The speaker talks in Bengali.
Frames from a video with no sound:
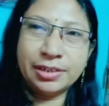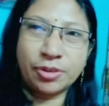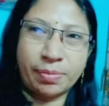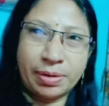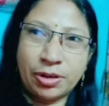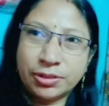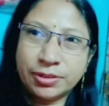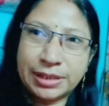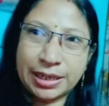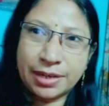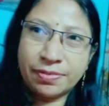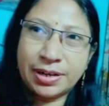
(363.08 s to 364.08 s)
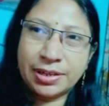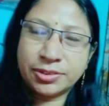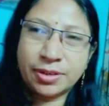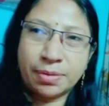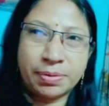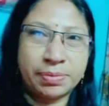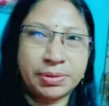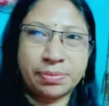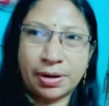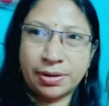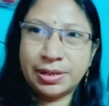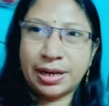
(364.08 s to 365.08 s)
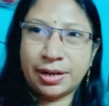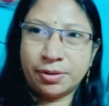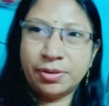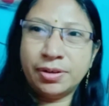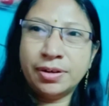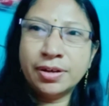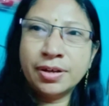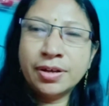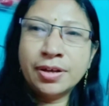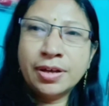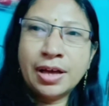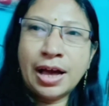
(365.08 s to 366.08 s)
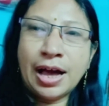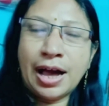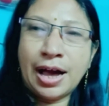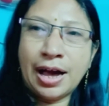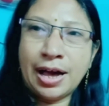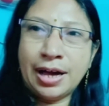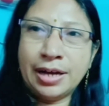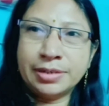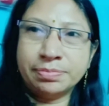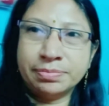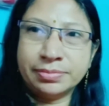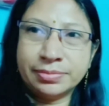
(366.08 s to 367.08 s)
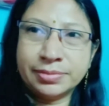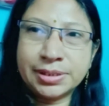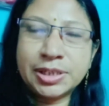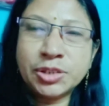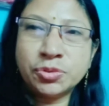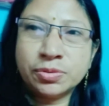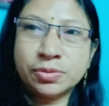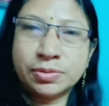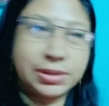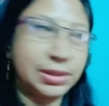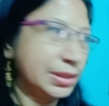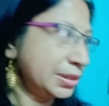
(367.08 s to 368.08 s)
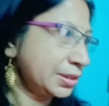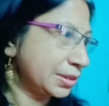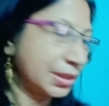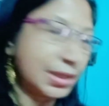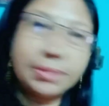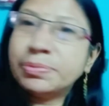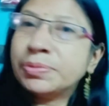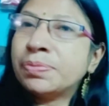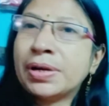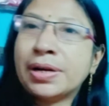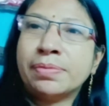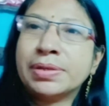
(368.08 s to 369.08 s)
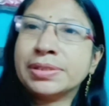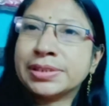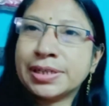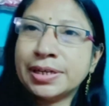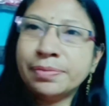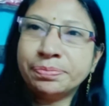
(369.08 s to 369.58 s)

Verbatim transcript: সবাই হয়তো দেখে ফেলেছো আমার বেশ ভালোই লাগলো আর কিছু জিনিস গিফট পেলাম আজকে